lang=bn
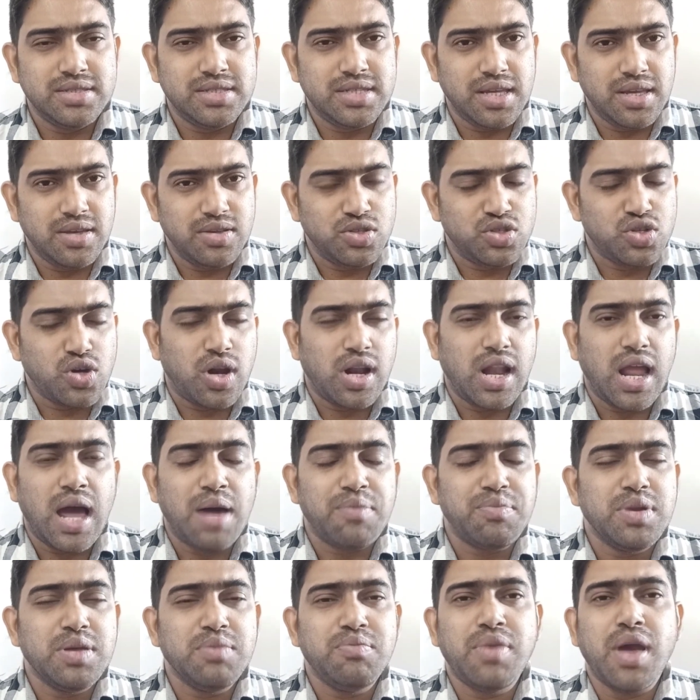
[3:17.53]
যে জল
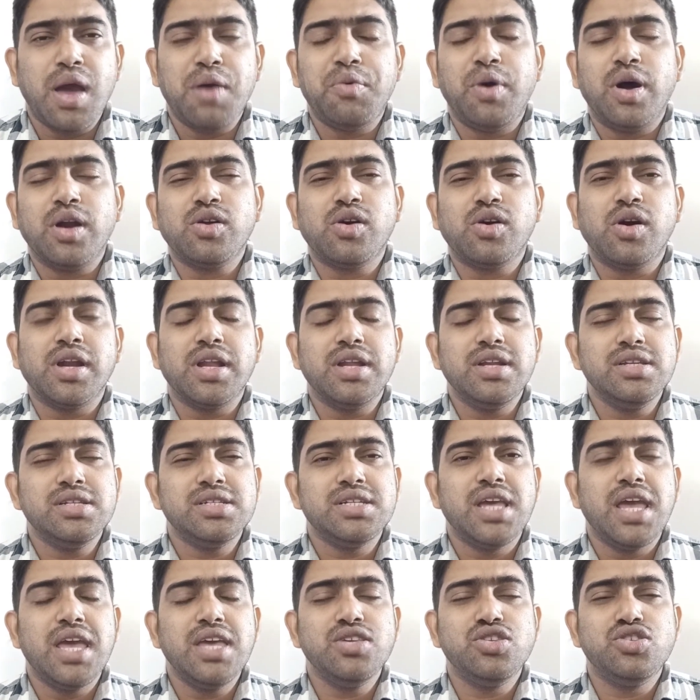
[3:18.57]
আপনি ব্যবহার করেন
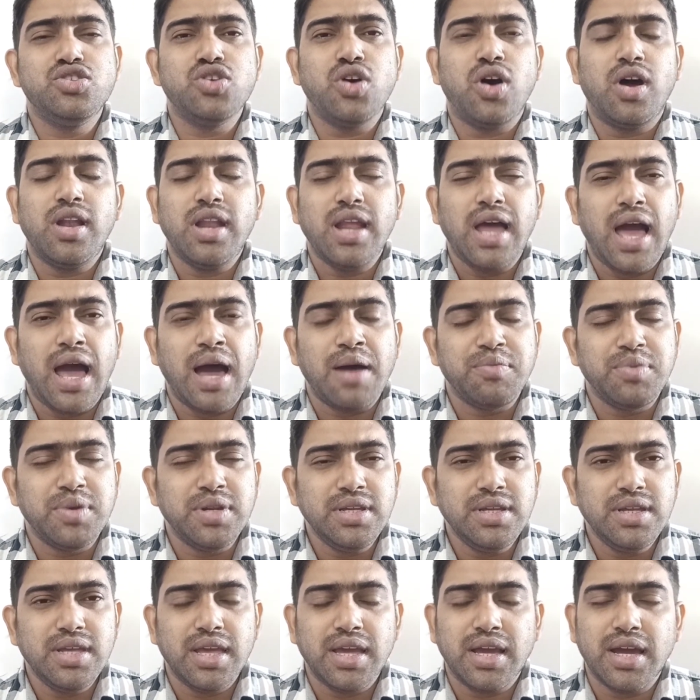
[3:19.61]
সেই জল
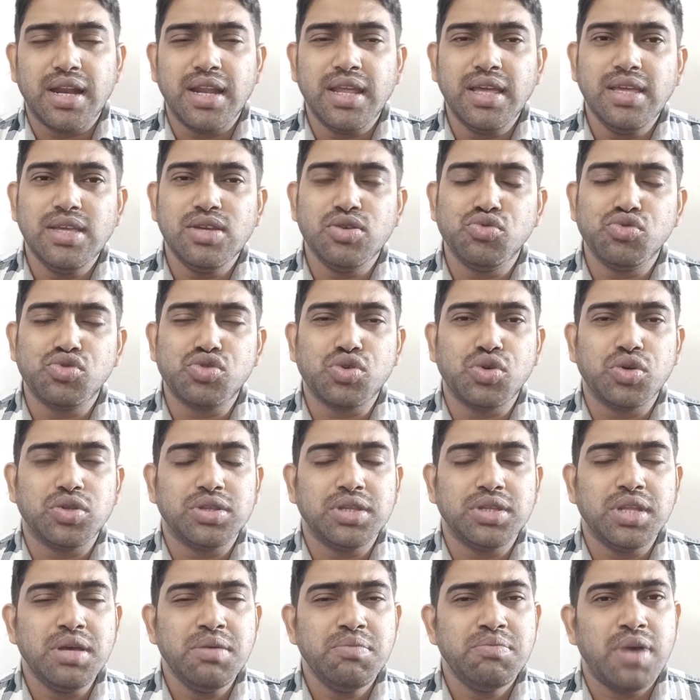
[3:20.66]
আপনি এখানে ইউজ
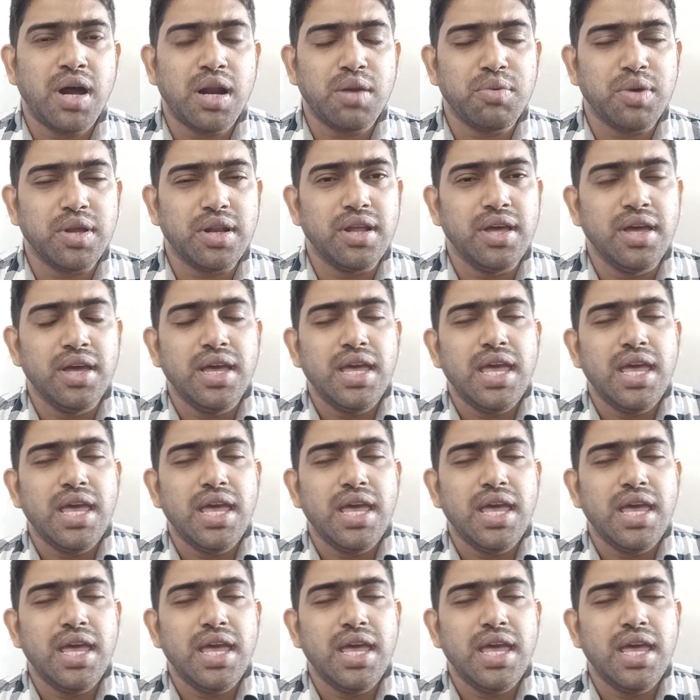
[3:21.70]
করতে পারবেন